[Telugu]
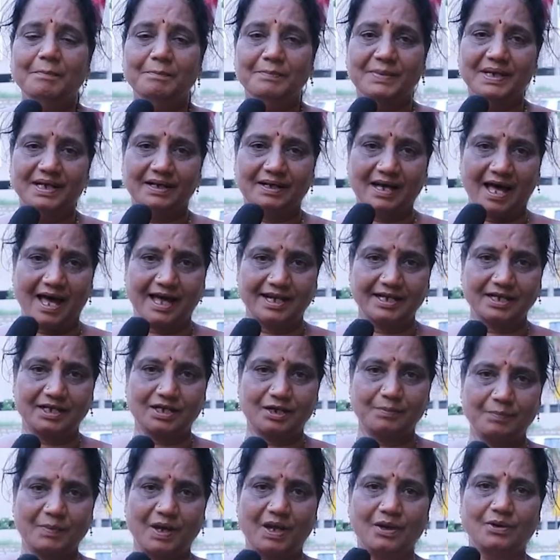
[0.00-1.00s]
మీ
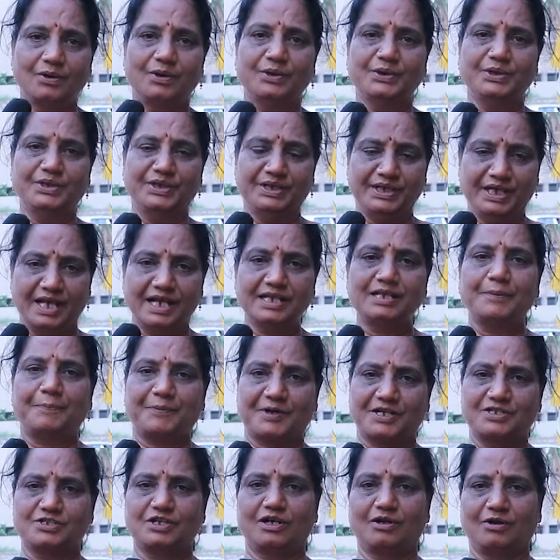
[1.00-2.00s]
కార్యక్రమాల్లో ఏది
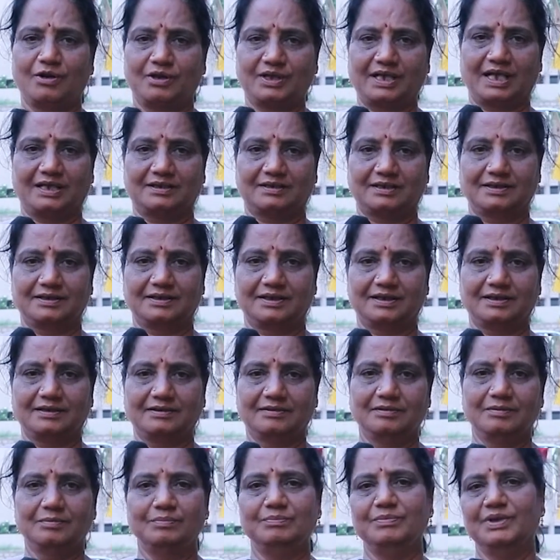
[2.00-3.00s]
ప్రజల్లోకి వెళ్తుంది
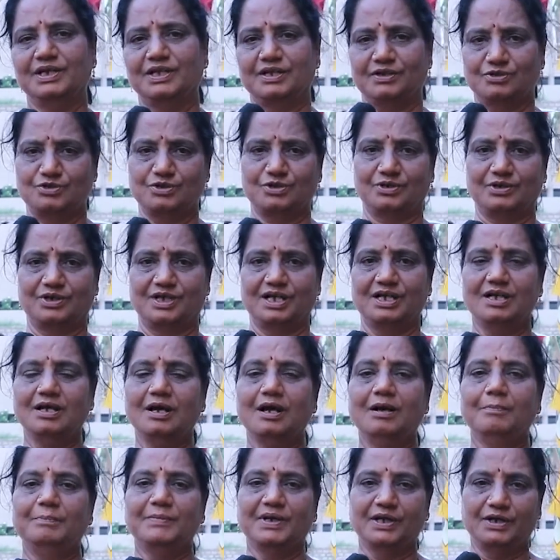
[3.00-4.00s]
మీరే చూడండి
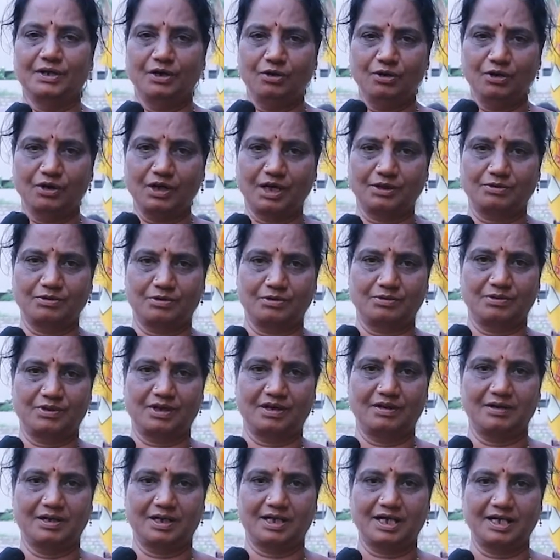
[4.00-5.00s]
మీరు ఇల్లు కట్టుకుంటా
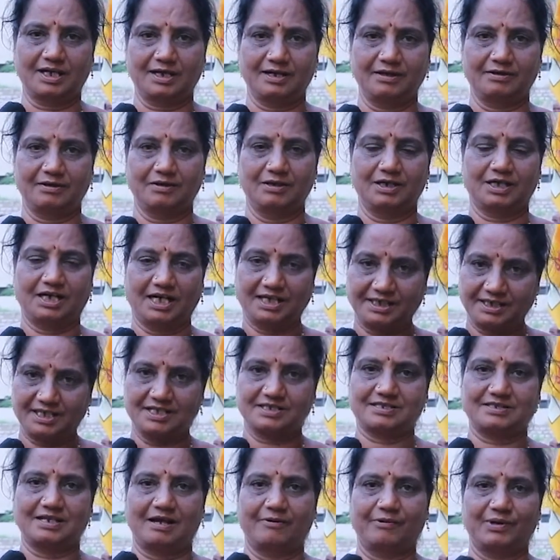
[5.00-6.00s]
కట్ట
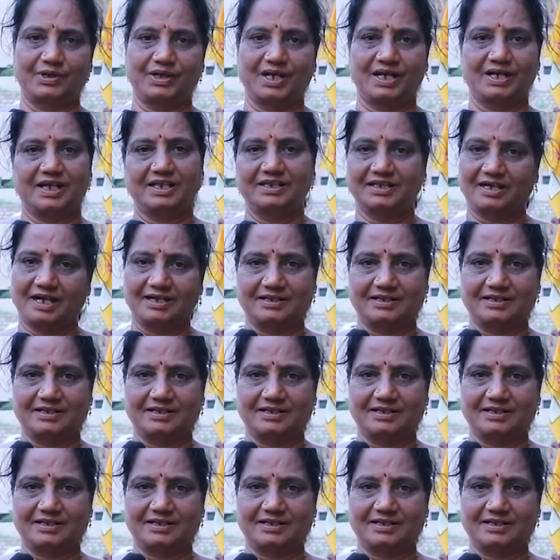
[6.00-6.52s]
కట్టిస్తామన్నారు అది